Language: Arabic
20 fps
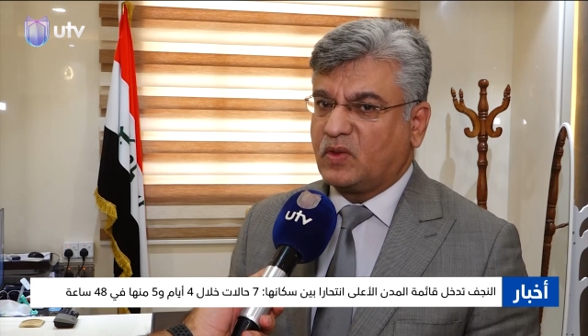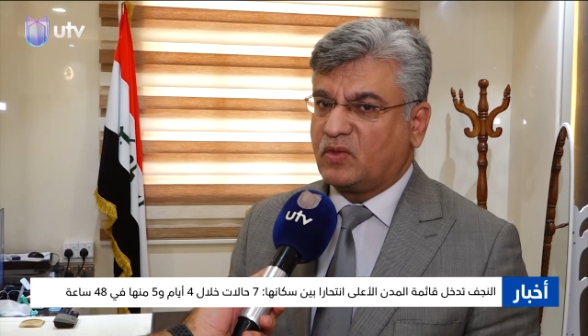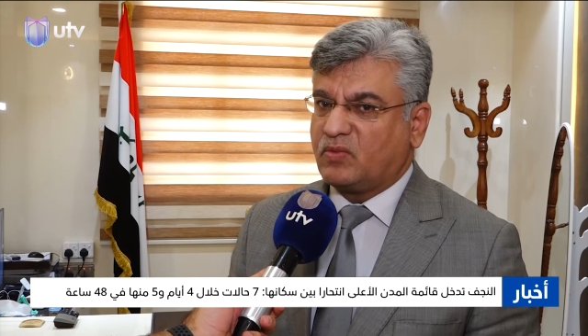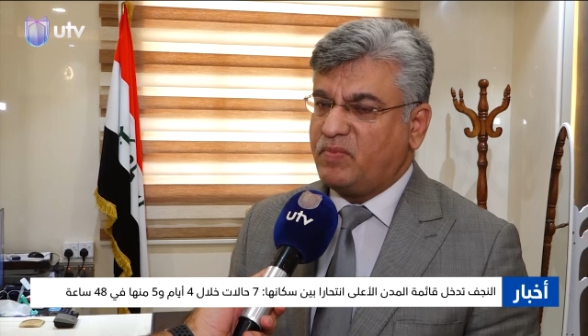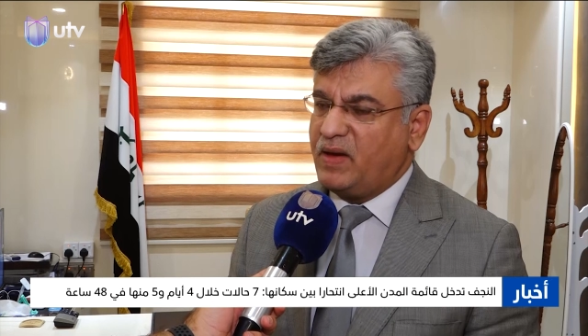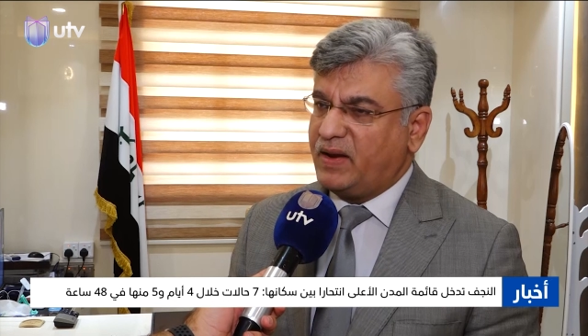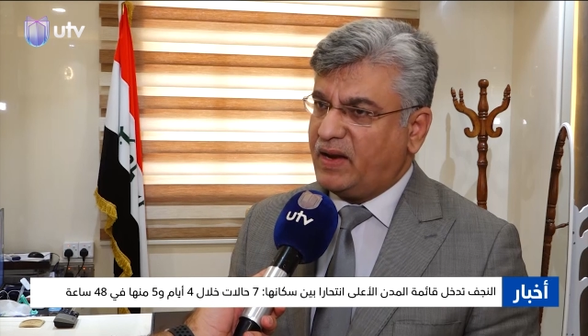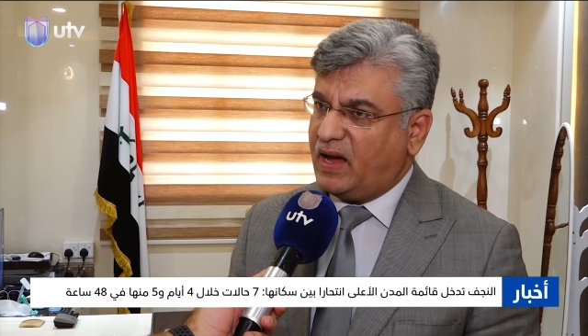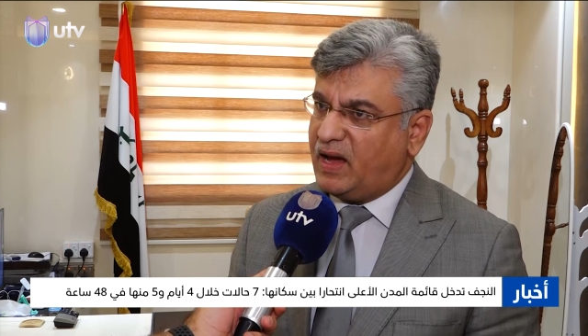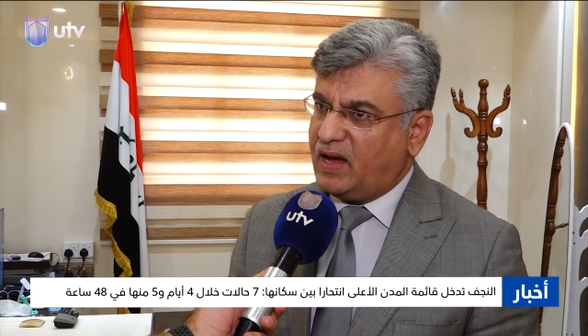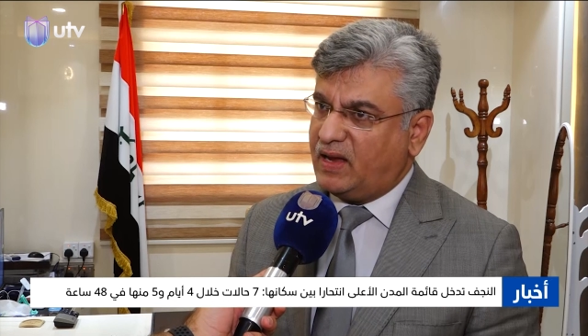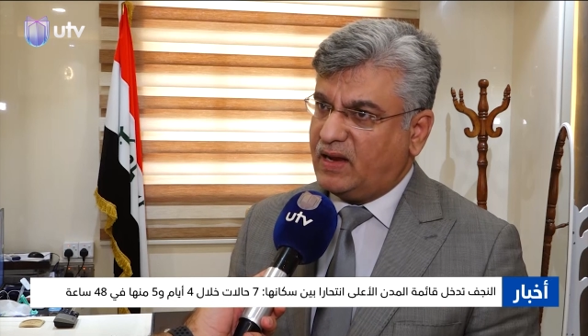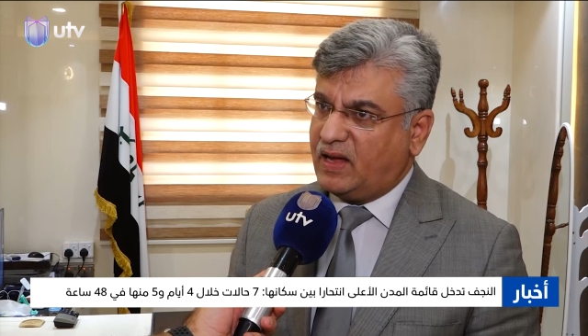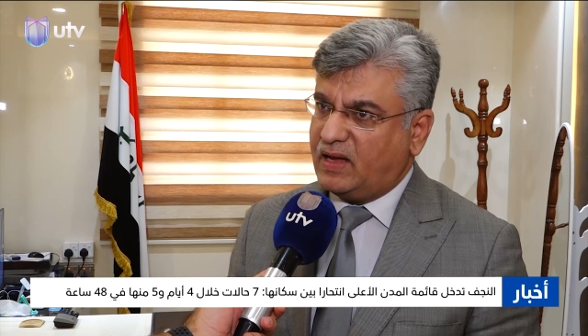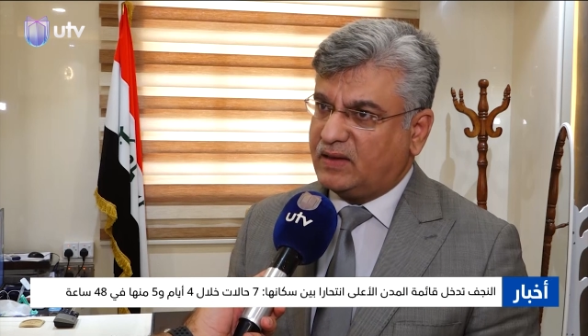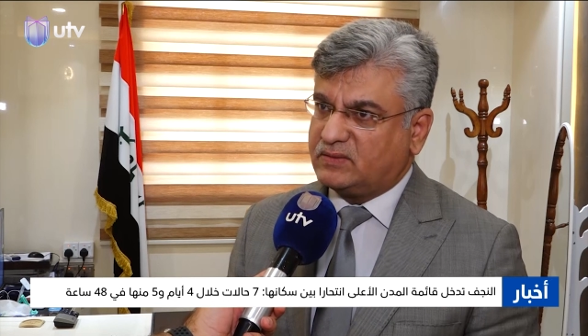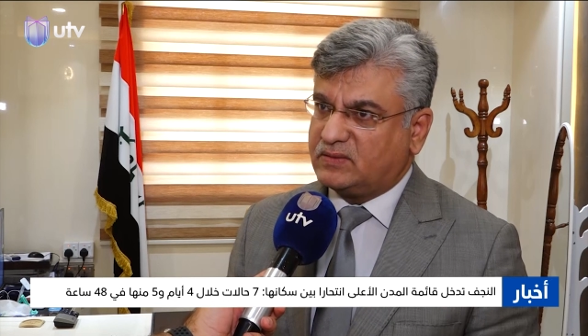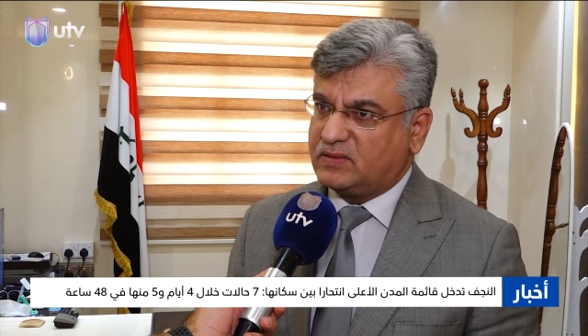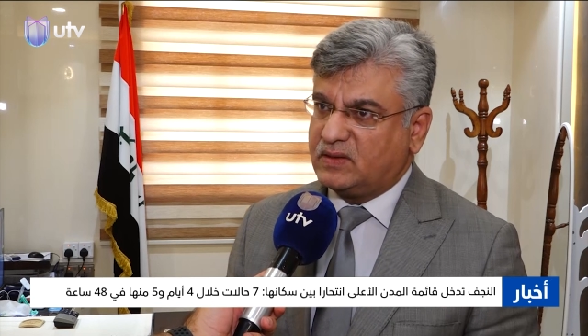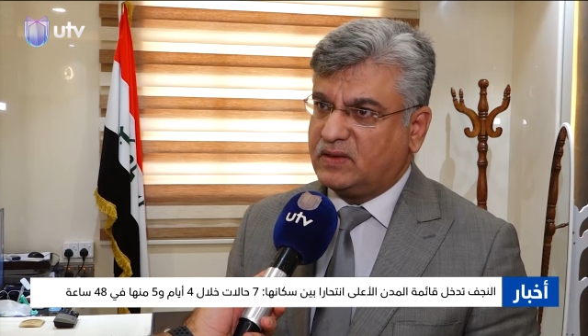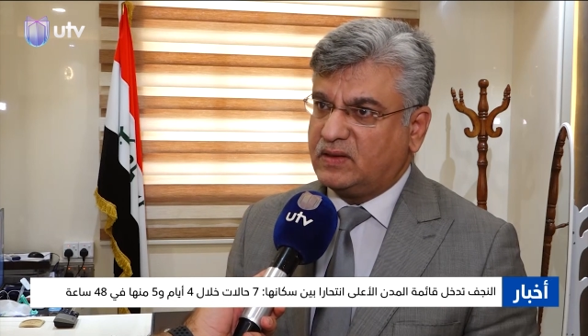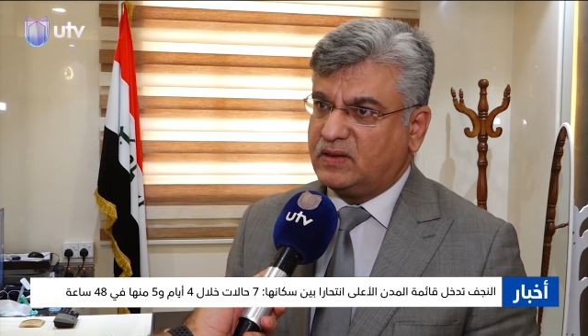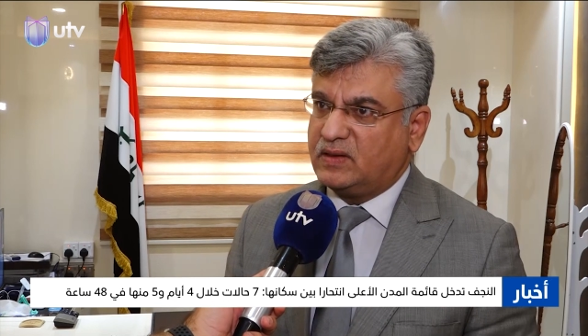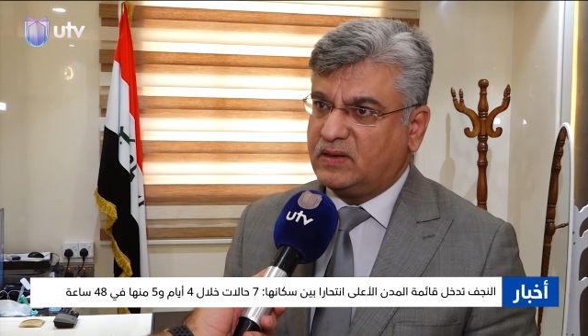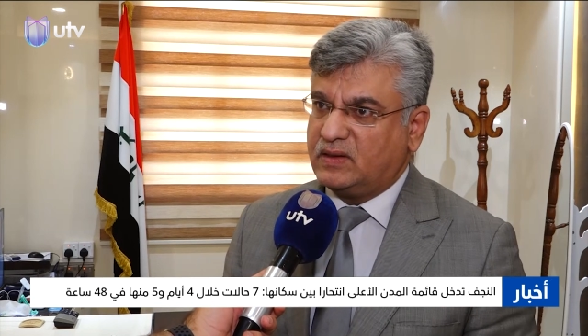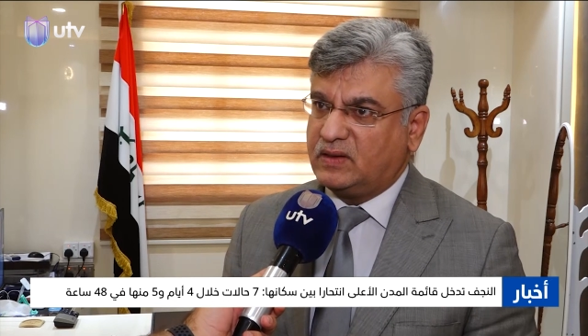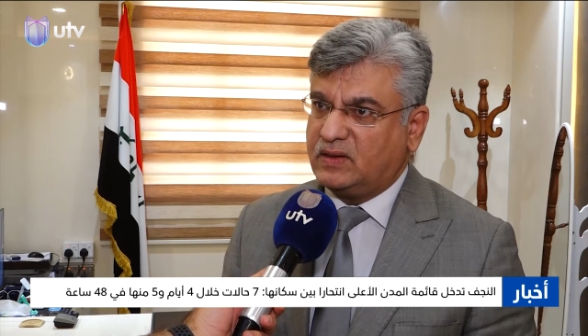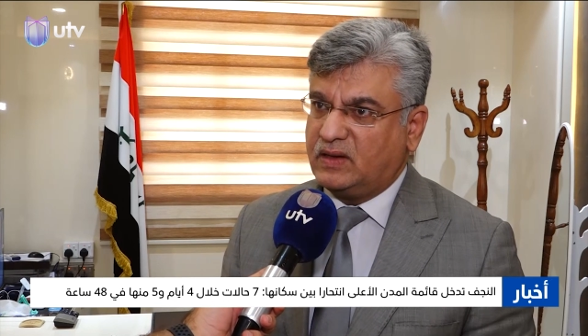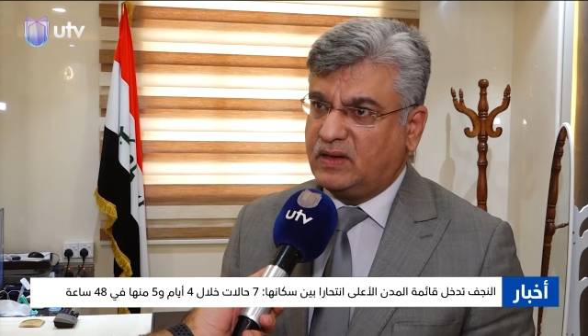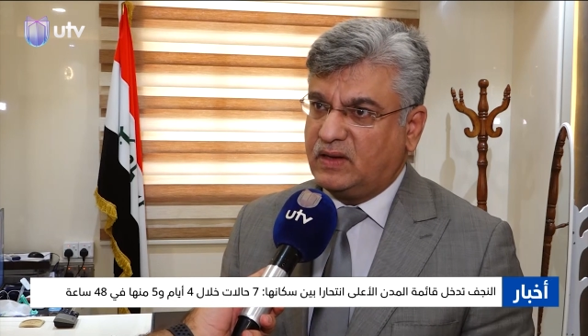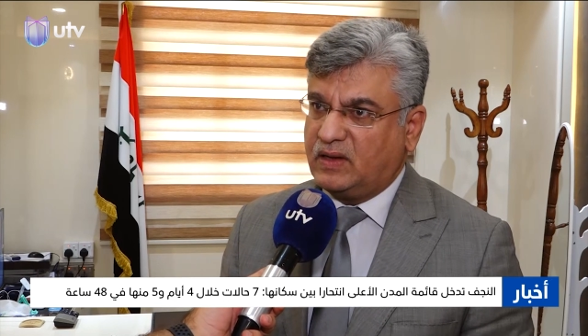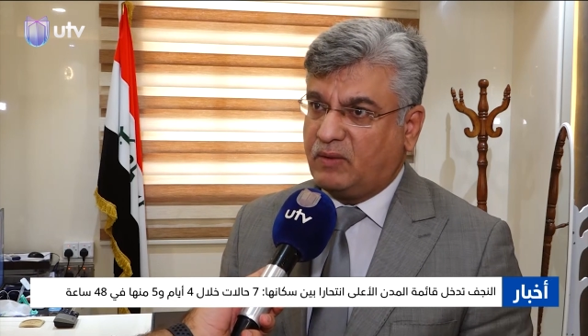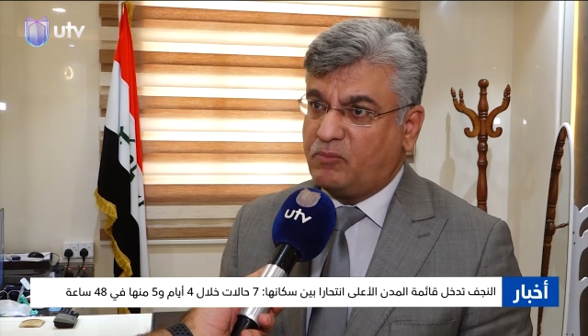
ثمان حالات آه،